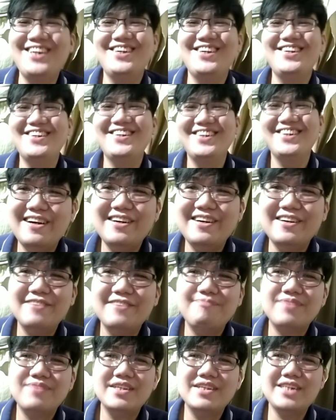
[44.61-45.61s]
uh, ah,
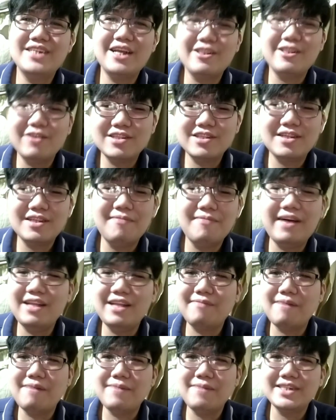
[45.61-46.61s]
shoutout sa
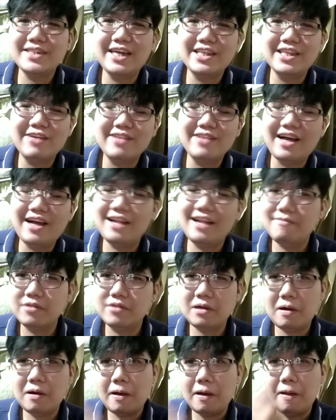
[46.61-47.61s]
mga nagpapa-shoutout,
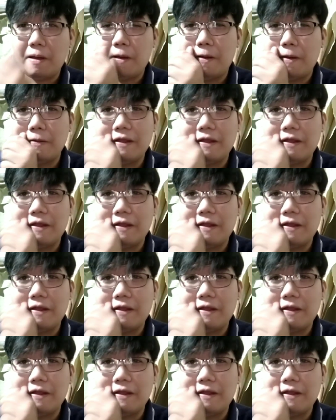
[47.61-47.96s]
nakalimutan ko kayo.